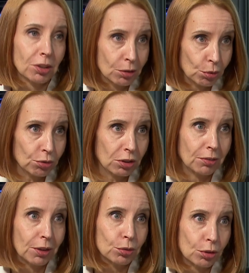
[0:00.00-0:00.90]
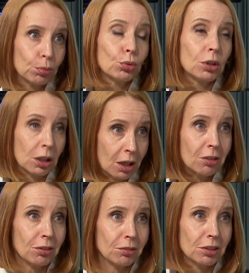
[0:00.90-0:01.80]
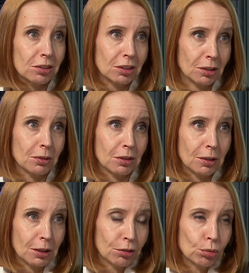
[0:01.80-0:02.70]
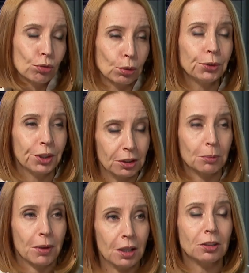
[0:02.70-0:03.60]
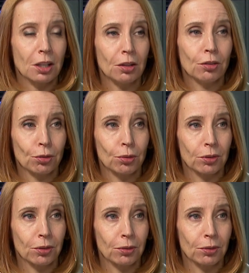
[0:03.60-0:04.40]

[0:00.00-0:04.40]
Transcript: сотрудников, которые будут оказывать этот, э, эти услуги, этот проект реализовывать.